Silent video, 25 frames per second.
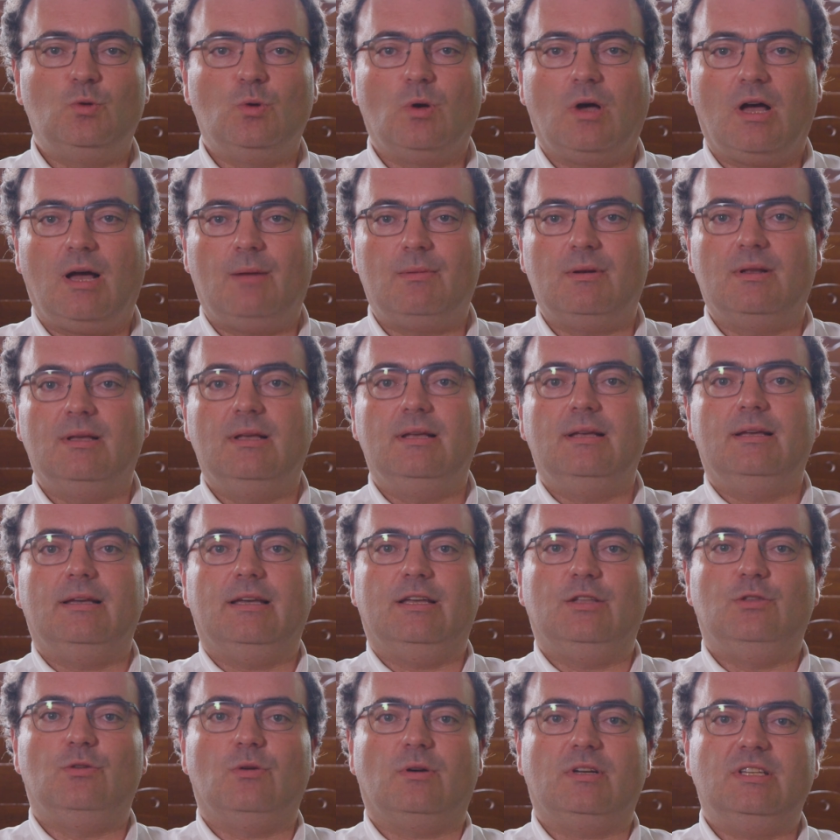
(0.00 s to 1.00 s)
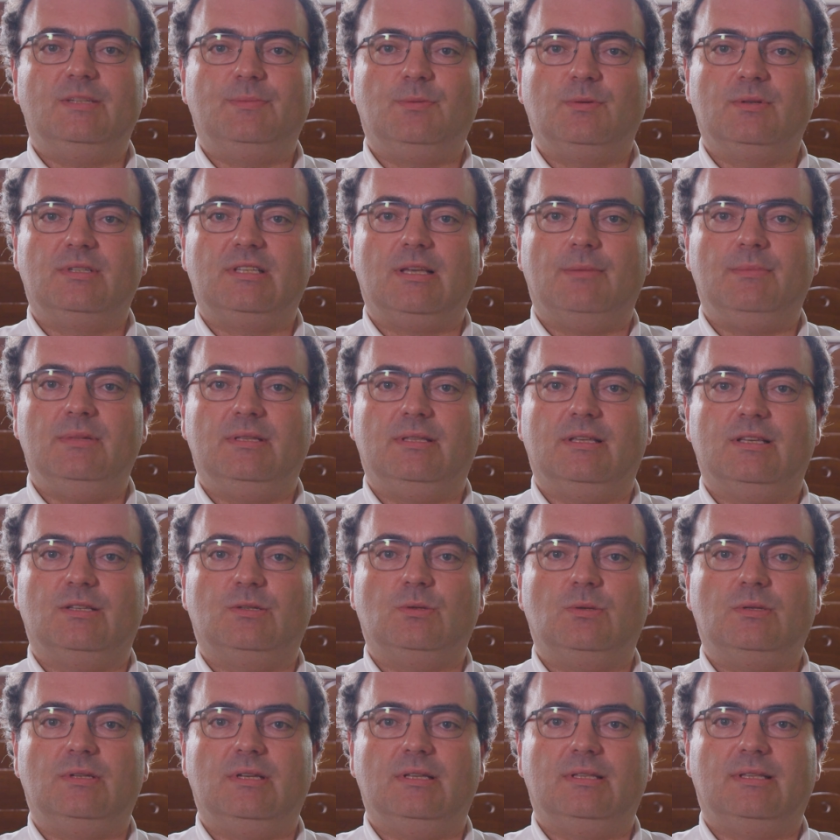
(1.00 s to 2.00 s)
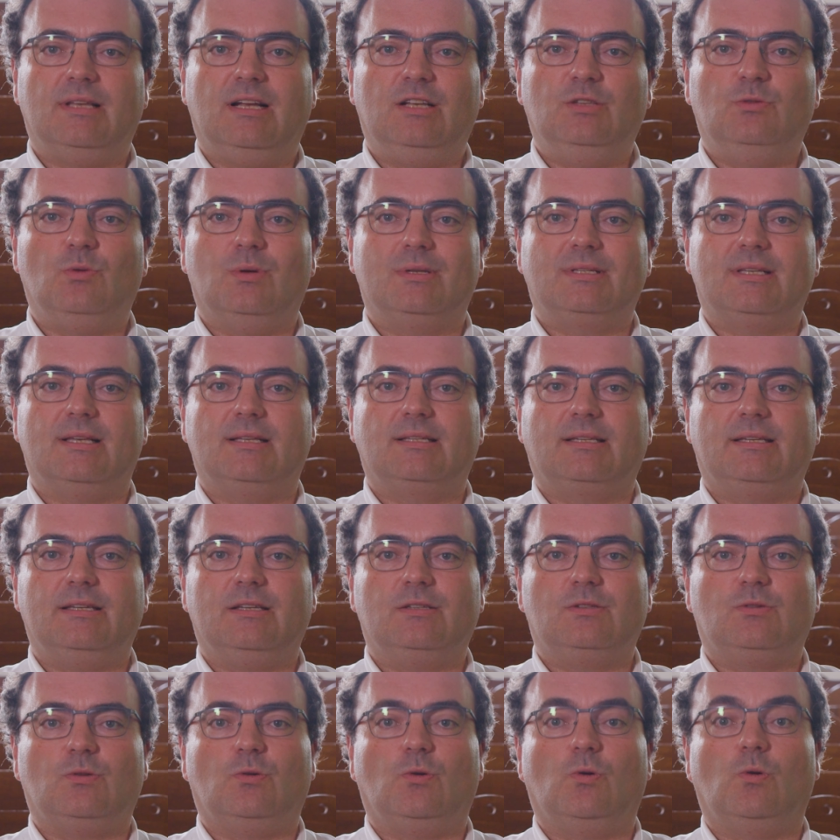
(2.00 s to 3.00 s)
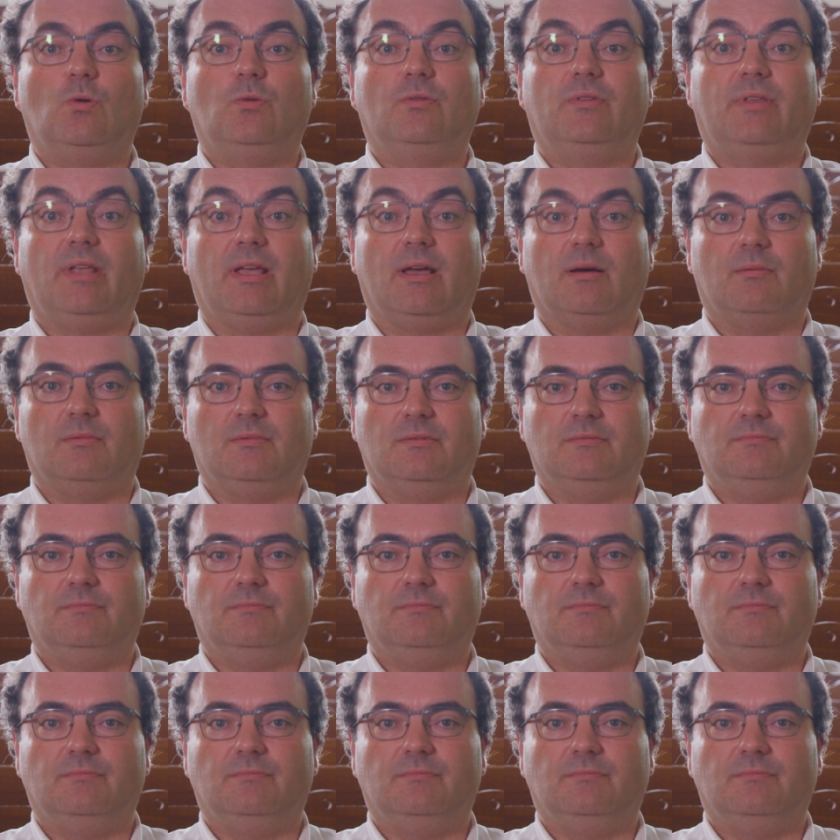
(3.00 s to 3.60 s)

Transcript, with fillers: durable et de responsabilité sociétale doit s'inscrire sur le long terme.